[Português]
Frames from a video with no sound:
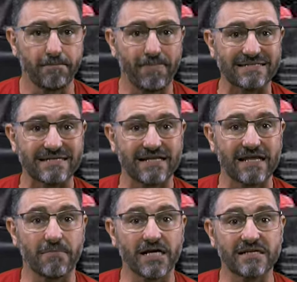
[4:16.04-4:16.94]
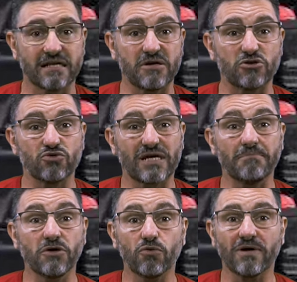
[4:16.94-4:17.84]
pesa nada mais, nada menos do
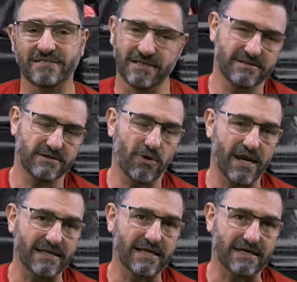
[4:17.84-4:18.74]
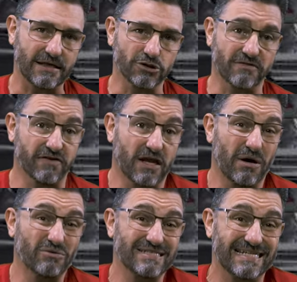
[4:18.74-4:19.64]
que 1.440 quilos,
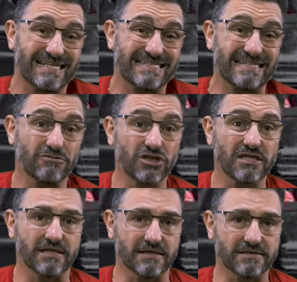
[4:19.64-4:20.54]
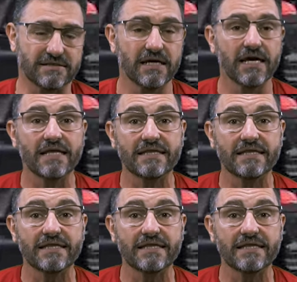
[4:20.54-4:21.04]
afinal é um sedãzão gigante.